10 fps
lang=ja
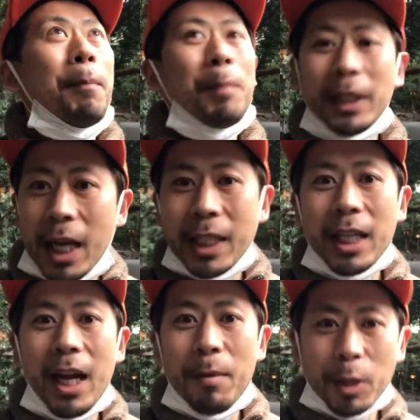また明日
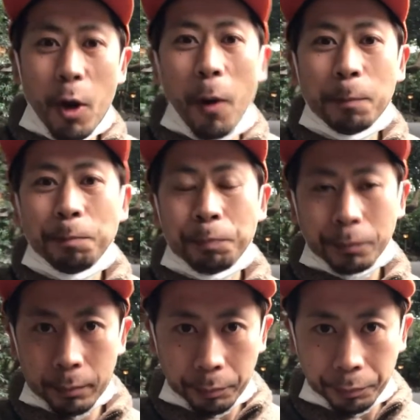会いましょ
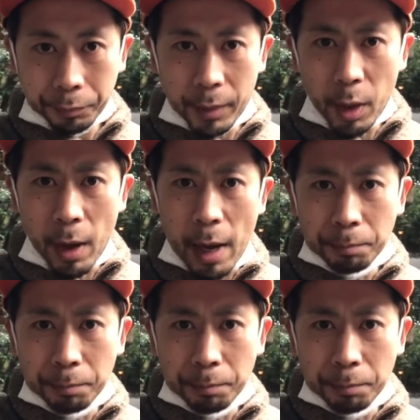うでは